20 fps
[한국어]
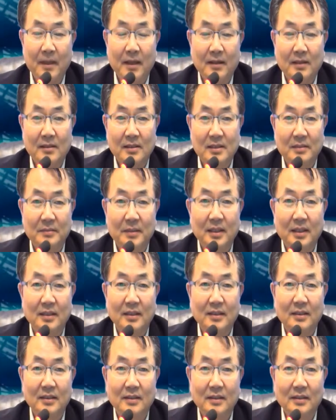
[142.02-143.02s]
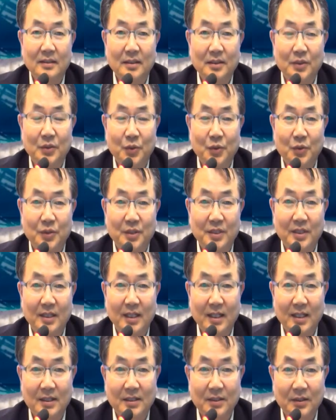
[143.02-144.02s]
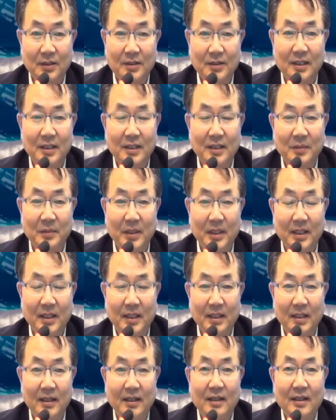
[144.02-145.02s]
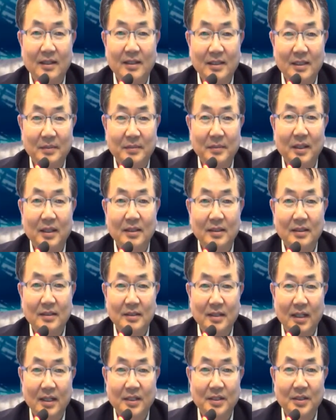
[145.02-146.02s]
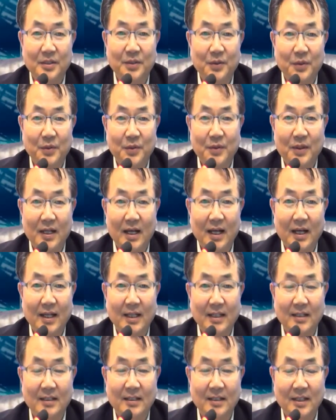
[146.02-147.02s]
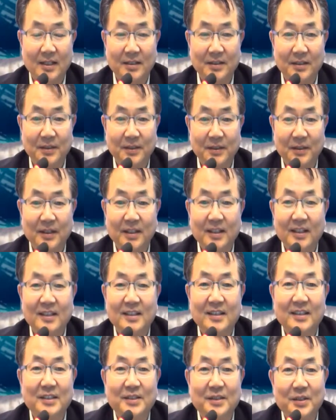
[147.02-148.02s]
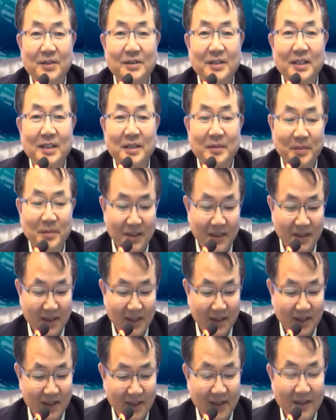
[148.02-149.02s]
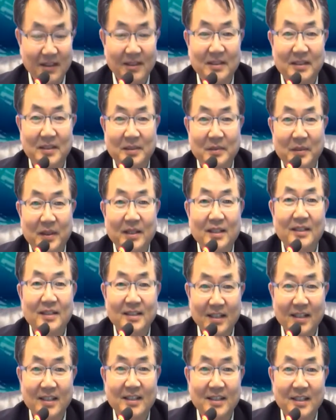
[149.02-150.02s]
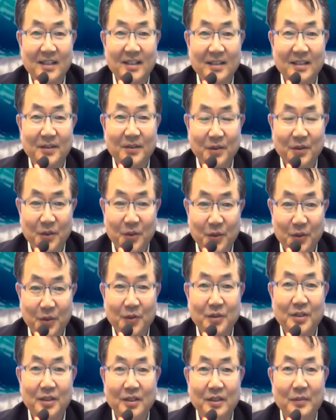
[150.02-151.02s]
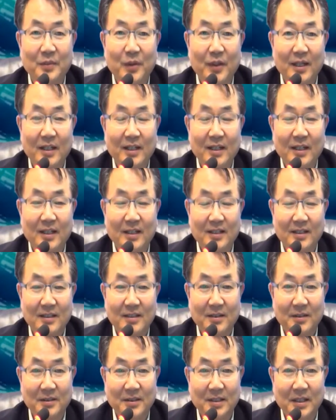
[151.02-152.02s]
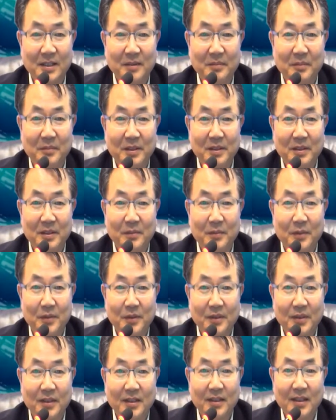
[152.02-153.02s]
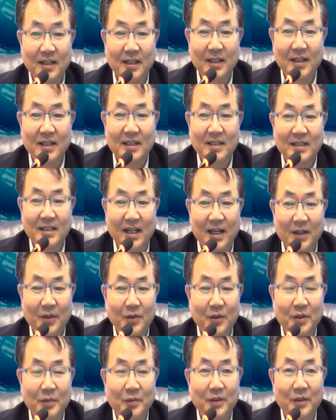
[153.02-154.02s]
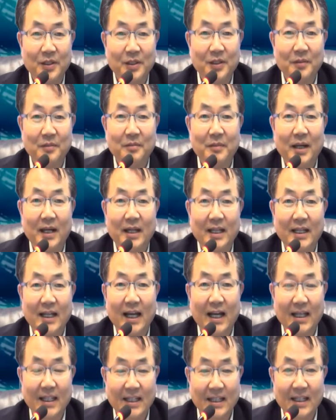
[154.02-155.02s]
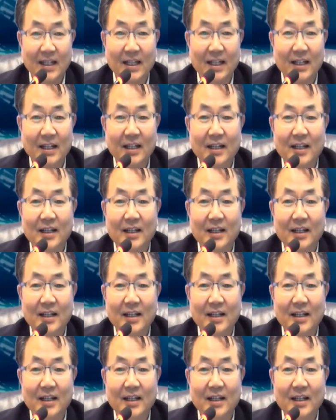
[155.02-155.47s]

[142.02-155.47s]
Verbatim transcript: 스마트 교실의 선생님이 스마트 장치로 강의를 해서 그 선생님을 스마트 장치에서 교실을 보게 되는 선생님을 보는 자료를 보는 것만이 아니라